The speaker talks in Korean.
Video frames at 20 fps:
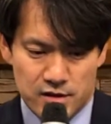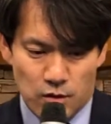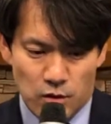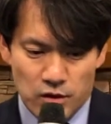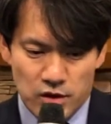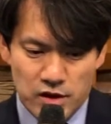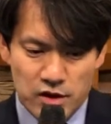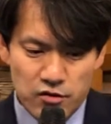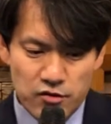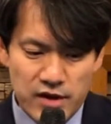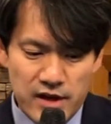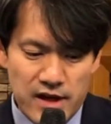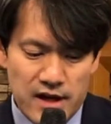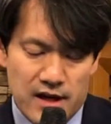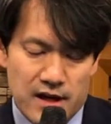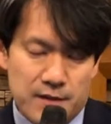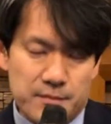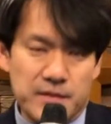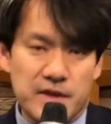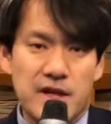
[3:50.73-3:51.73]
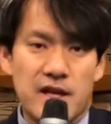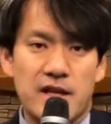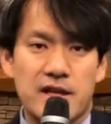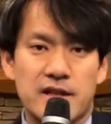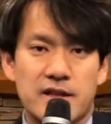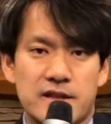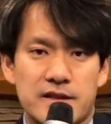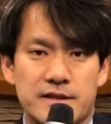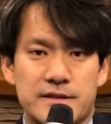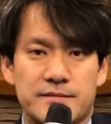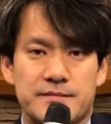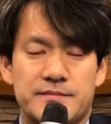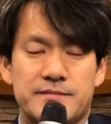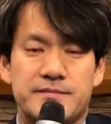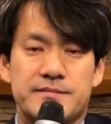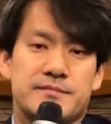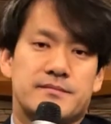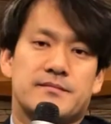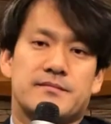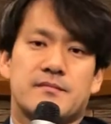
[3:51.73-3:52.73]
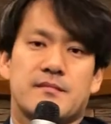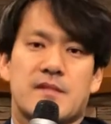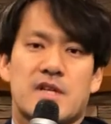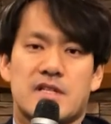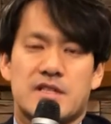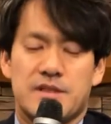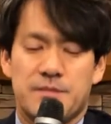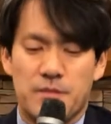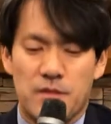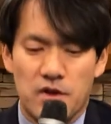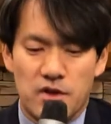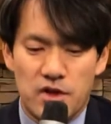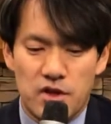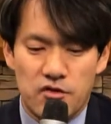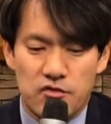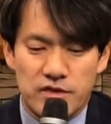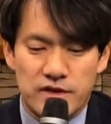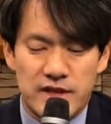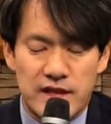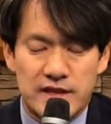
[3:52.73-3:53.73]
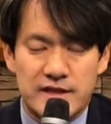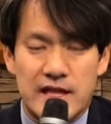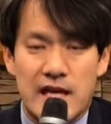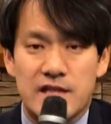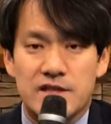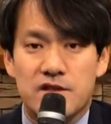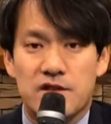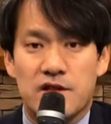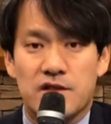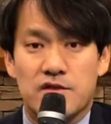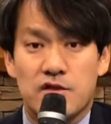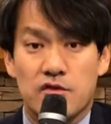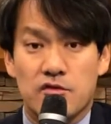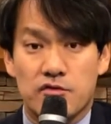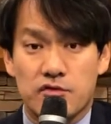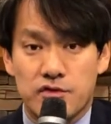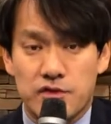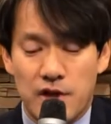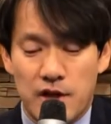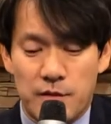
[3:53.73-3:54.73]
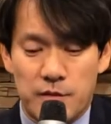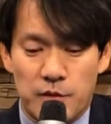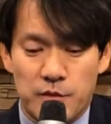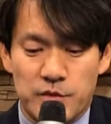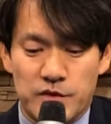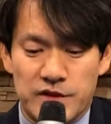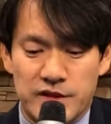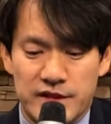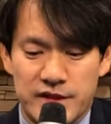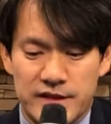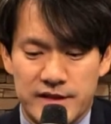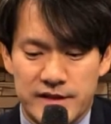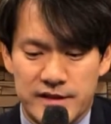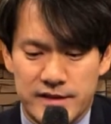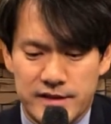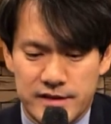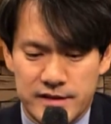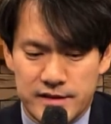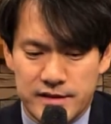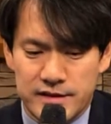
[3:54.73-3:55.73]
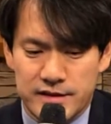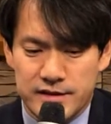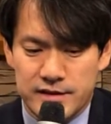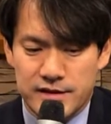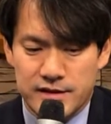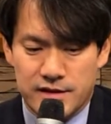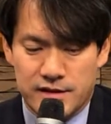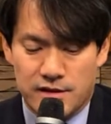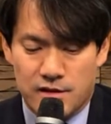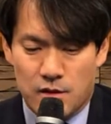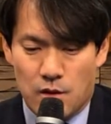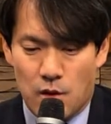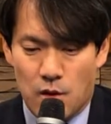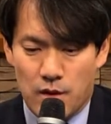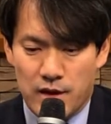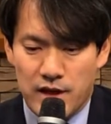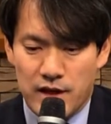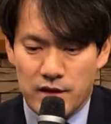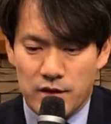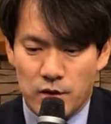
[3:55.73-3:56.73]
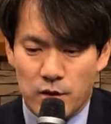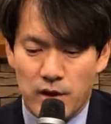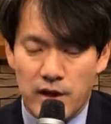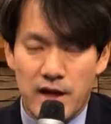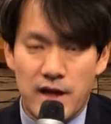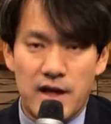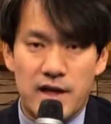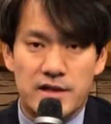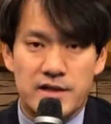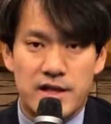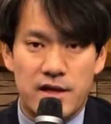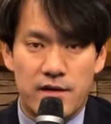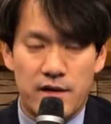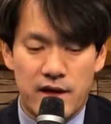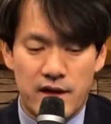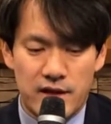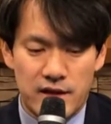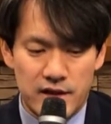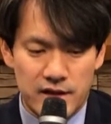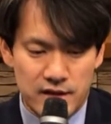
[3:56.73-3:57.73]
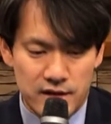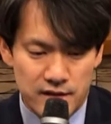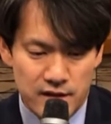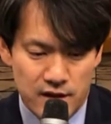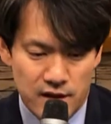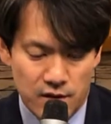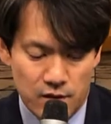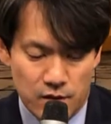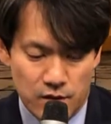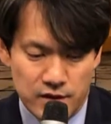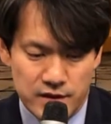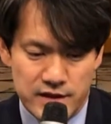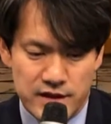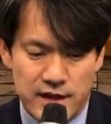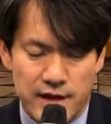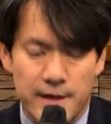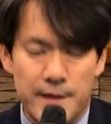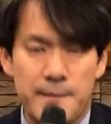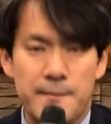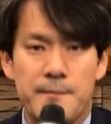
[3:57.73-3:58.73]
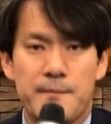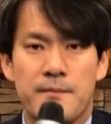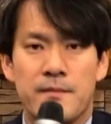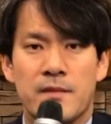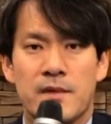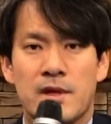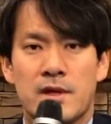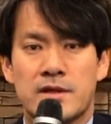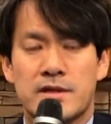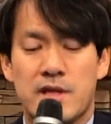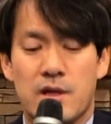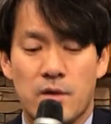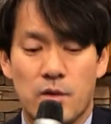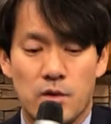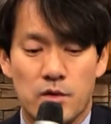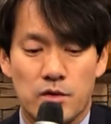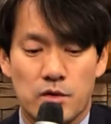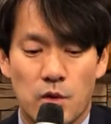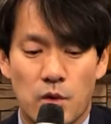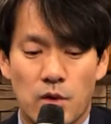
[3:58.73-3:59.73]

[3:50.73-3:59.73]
오늘 우리가 함께 읽은 신명기 6장 4절에서 9절의 본문은 오랜 노예 생활을 끝내고 이제 새로운